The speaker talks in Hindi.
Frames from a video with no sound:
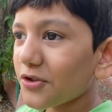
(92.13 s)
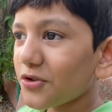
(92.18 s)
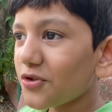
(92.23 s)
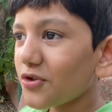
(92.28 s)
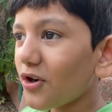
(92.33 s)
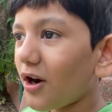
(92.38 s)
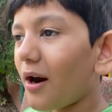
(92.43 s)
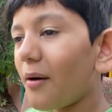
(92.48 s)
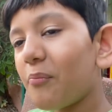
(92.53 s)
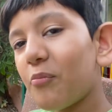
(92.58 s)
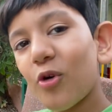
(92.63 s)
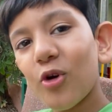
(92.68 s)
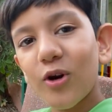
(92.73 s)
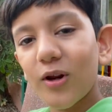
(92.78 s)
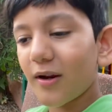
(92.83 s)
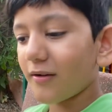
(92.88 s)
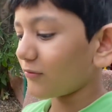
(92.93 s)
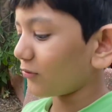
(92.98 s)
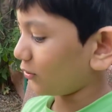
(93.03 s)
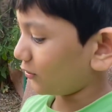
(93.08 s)
जो आप
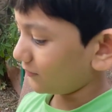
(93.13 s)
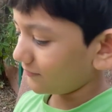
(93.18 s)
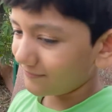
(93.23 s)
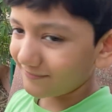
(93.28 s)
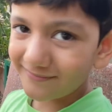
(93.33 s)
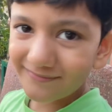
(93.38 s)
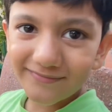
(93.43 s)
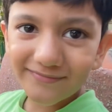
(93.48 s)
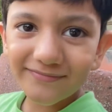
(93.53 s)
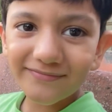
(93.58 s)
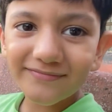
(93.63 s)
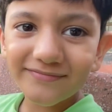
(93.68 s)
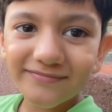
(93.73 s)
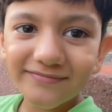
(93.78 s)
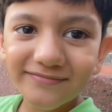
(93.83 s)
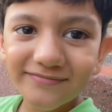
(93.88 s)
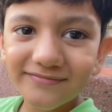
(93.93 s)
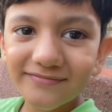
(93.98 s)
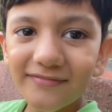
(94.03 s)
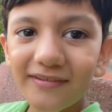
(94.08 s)
बोलोगे वो
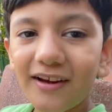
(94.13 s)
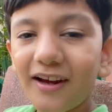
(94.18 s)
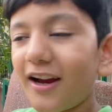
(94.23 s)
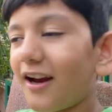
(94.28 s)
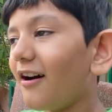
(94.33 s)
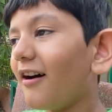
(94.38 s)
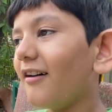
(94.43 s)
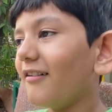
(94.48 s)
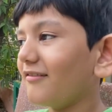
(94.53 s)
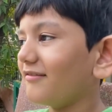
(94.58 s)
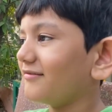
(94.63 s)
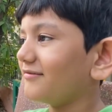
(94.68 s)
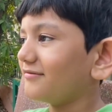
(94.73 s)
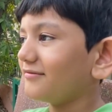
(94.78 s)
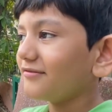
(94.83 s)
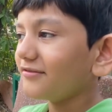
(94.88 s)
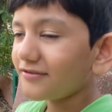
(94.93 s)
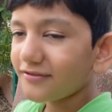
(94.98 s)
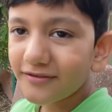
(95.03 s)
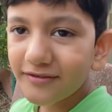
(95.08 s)
अच्छा हाँ
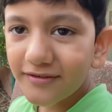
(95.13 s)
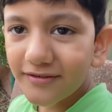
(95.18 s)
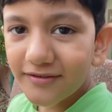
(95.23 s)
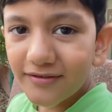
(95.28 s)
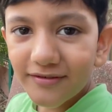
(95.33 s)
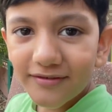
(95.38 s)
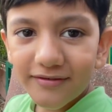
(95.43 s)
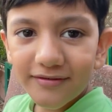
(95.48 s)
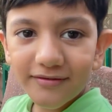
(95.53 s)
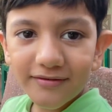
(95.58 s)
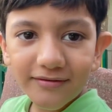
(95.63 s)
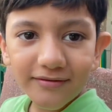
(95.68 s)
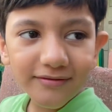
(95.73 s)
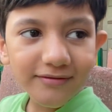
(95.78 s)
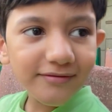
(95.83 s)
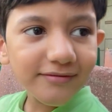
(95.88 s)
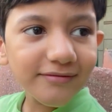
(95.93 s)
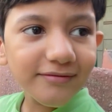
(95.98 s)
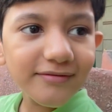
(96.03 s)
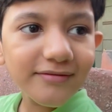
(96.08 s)
बर्थडे मेरा है तेरा
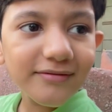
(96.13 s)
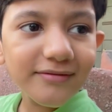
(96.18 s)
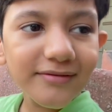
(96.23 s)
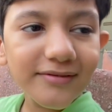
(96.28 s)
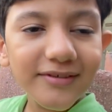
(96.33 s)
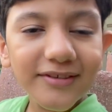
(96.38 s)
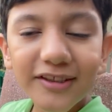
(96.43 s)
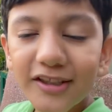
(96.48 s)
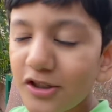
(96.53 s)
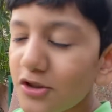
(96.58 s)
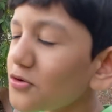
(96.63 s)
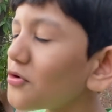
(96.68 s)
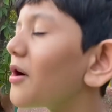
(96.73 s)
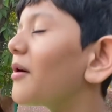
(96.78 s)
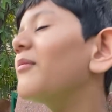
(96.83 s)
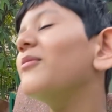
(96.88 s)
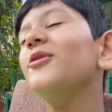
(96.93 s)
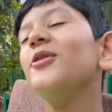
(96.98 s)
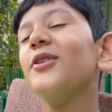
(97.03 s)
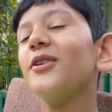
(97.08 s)
जो
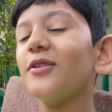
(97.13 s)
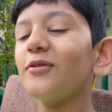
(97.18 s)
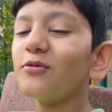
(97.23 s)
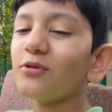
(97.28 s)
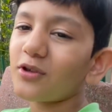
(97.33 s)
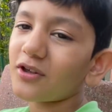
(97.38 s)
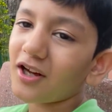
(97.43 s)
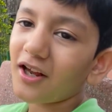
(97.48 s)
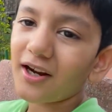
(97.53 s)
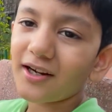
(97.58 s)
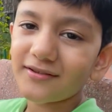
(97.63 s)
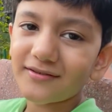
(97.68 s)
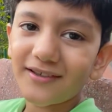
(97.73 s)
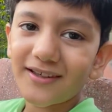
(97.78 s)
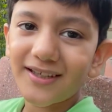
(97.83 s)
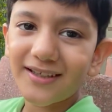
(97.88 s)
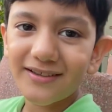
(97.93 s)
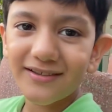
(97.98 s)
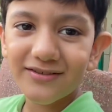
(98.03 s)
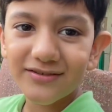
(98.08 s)
आप बोलोगे वो कर